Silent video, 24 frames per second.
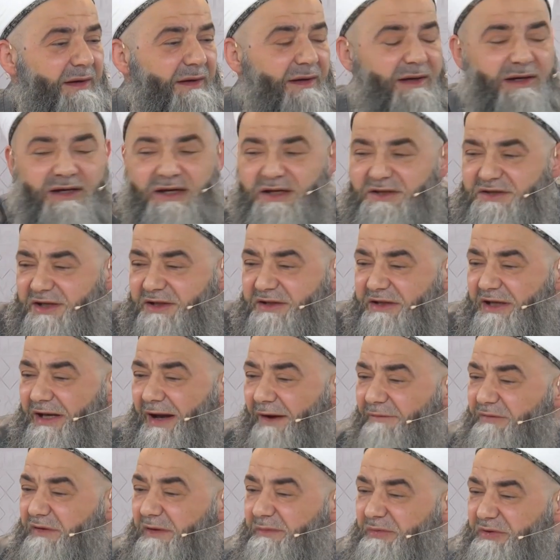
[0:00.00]
Hiç
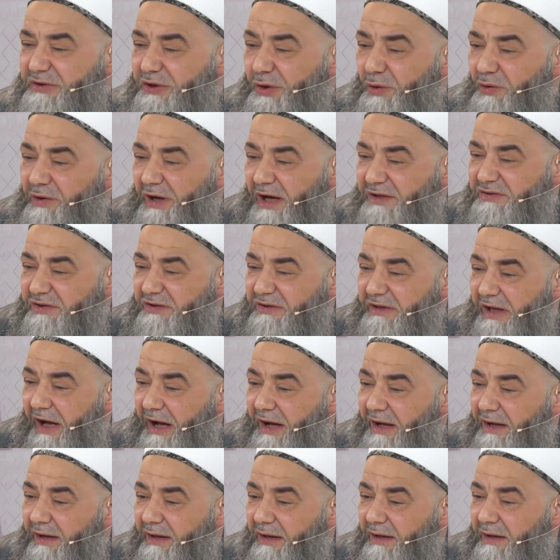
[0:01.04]
ihtilaflık bir şey yok
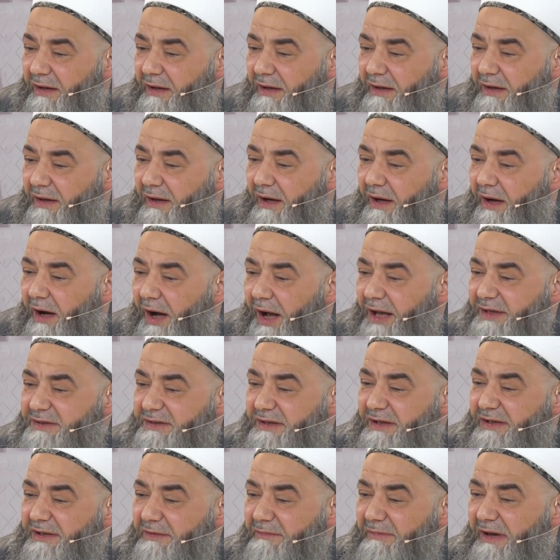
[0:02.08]
aslında.
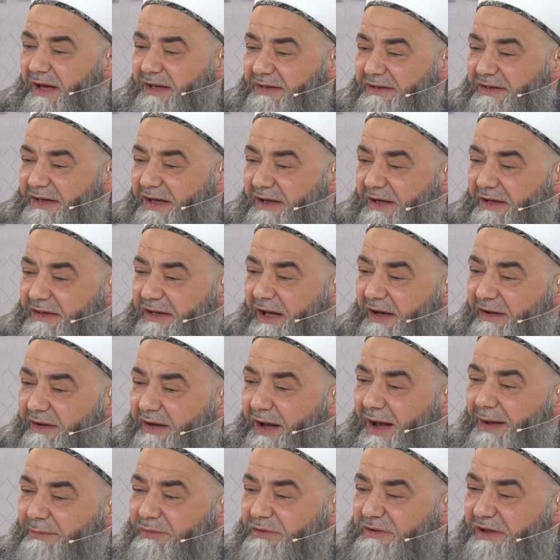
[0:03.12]
Hazreti Mehdi'ye kadar
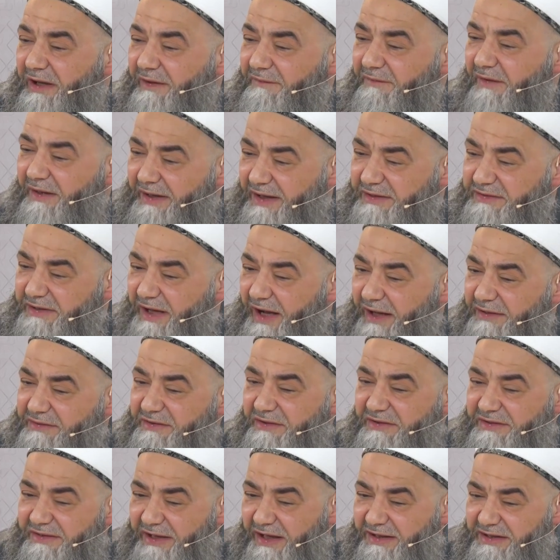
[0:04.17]
Rabuta Efendi
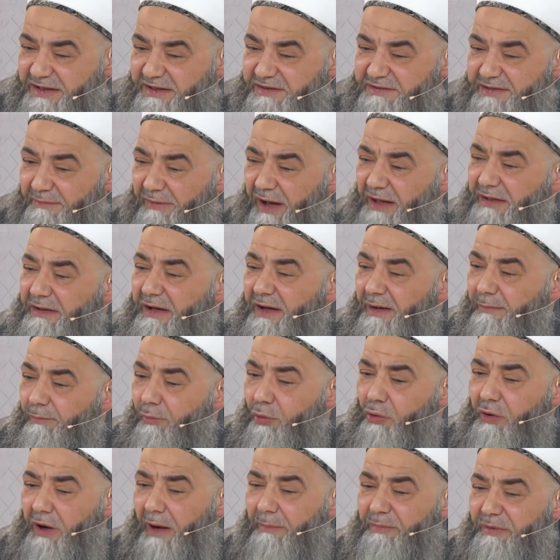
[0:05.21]
Hazretleri dediğin zaman
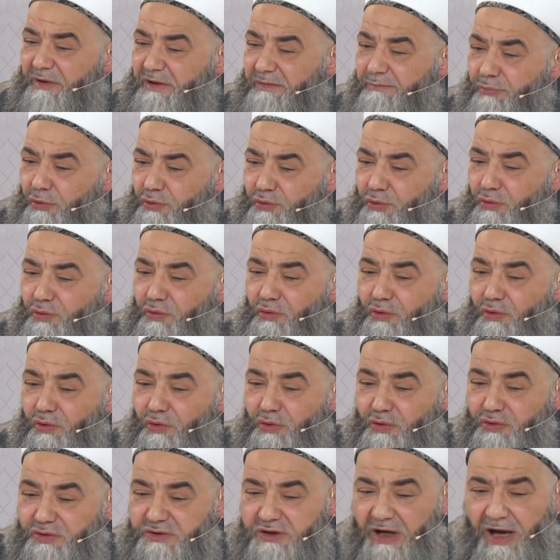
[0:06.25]
bu kapının
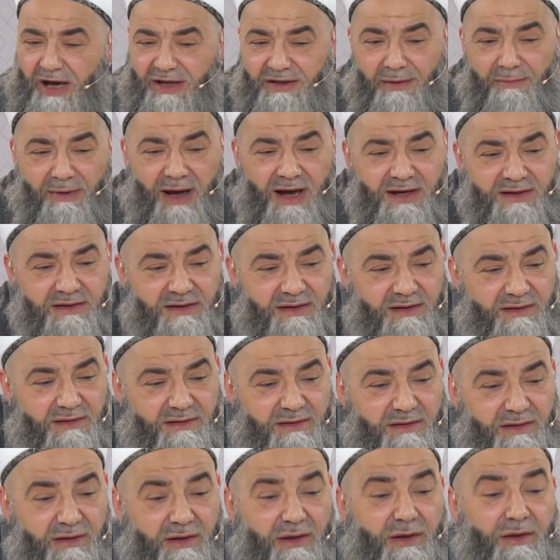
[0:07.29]
bütünlüğünü sağlamak
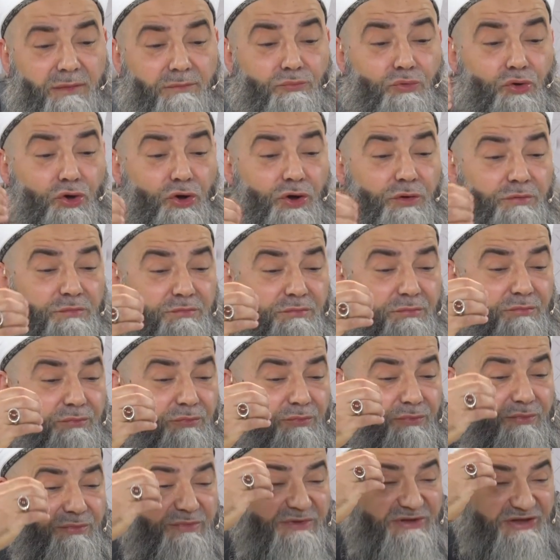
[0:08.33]

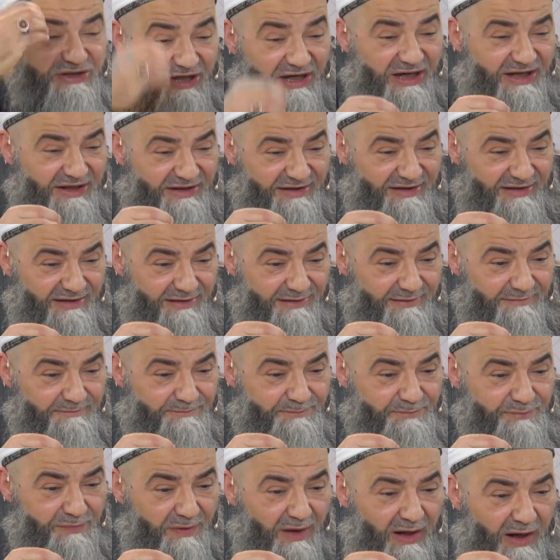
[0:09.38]
mümkün.
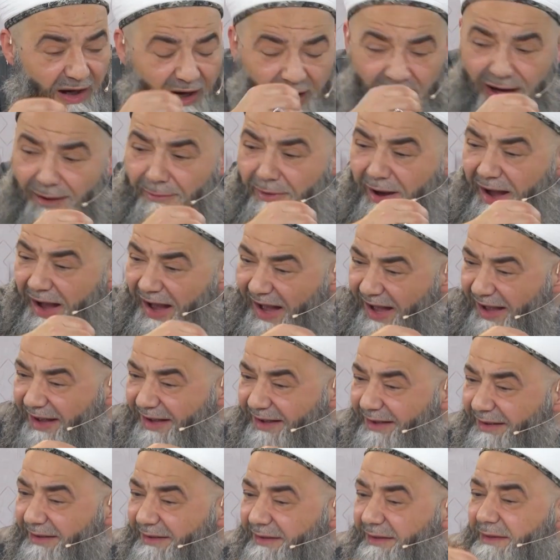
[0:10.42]
Ama
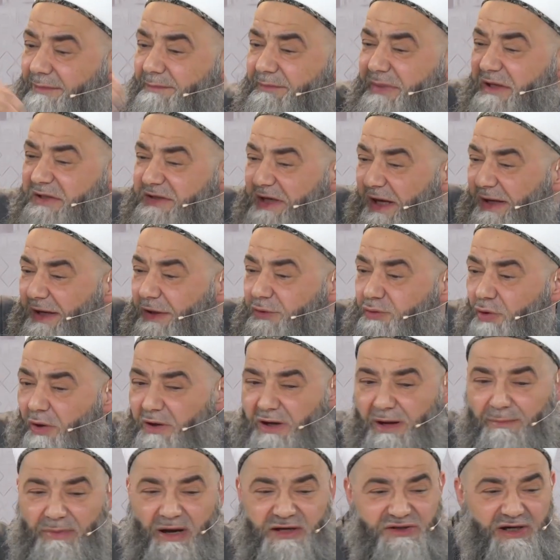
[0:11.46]
bir sene
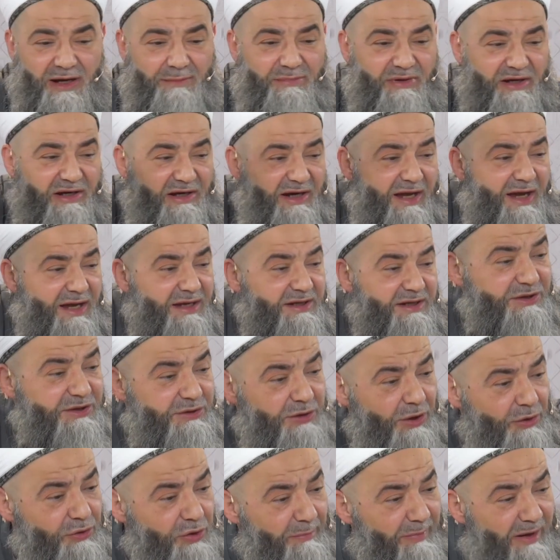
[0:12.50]
sonra başka birini,
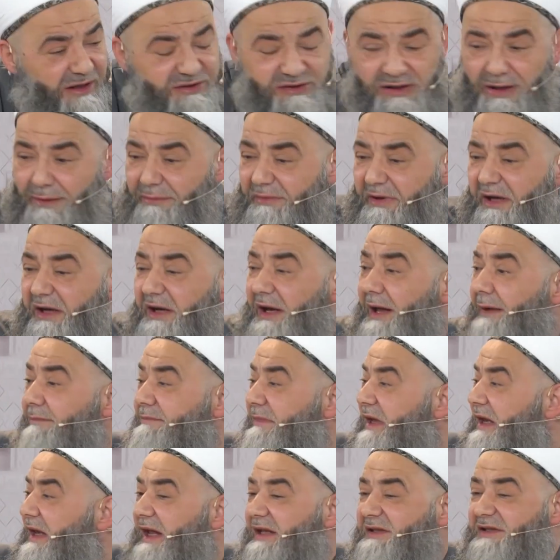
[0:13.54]
sene sonra başka birini
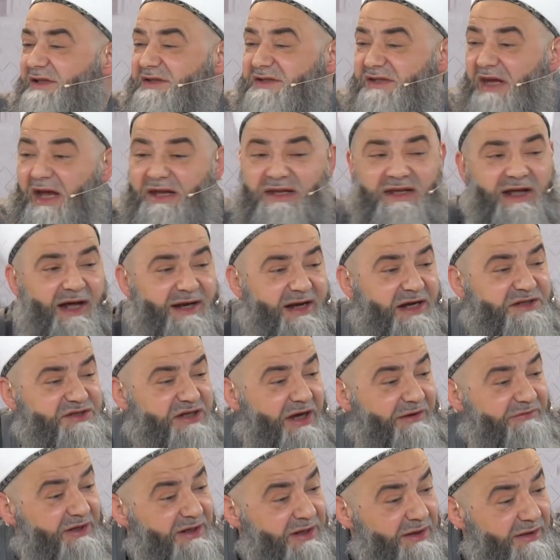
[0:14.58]
milleti seyyara
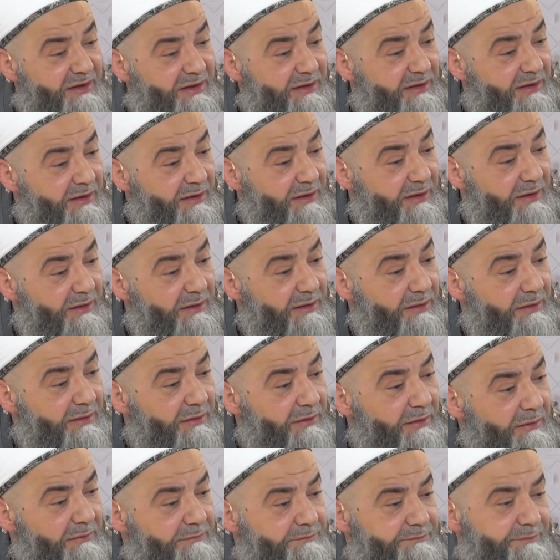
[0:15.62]
çevir.
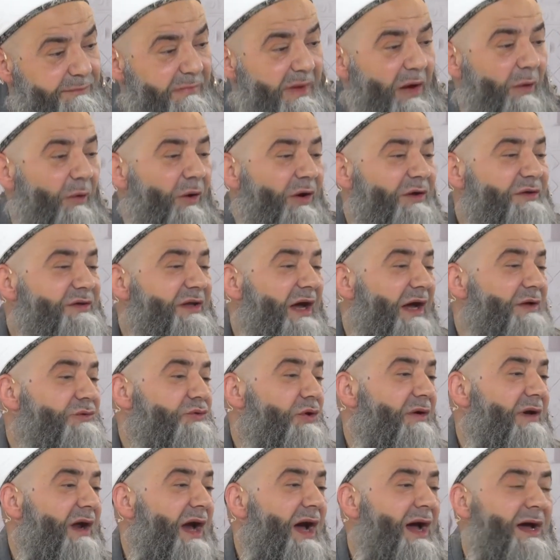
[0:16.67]
Ondan
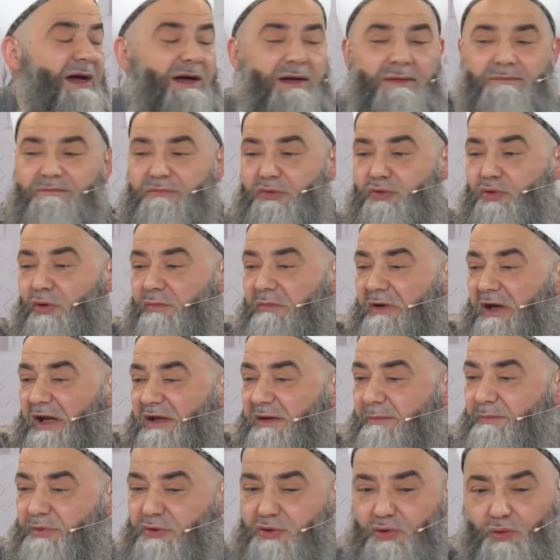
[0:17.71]
sonra bütün
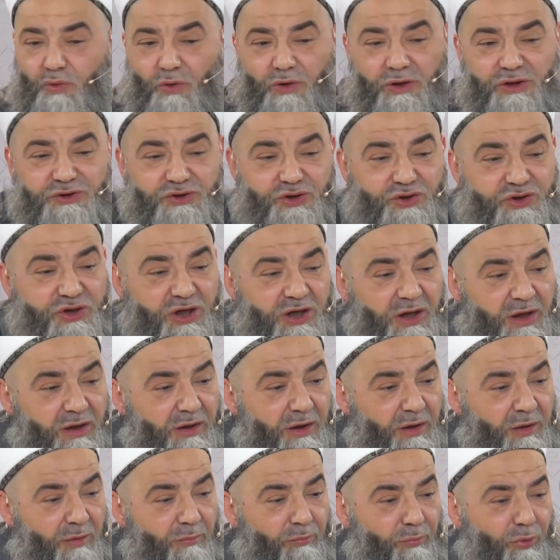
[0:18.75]
milletin psikolojisi
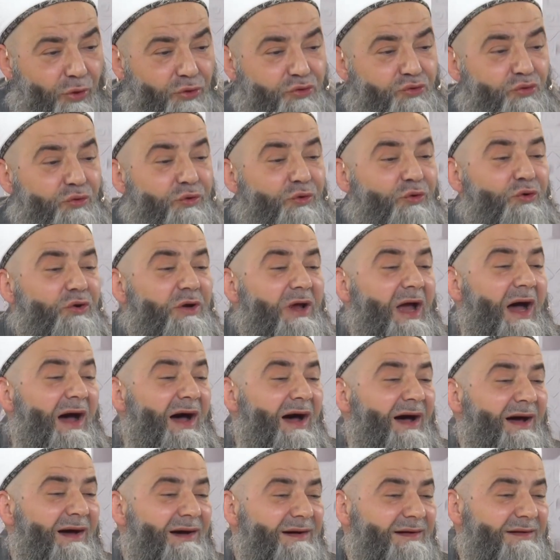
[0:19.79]
bozulur
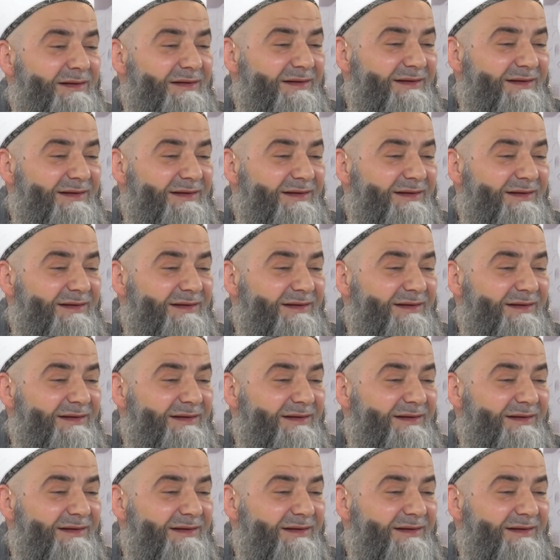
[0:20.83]
ya.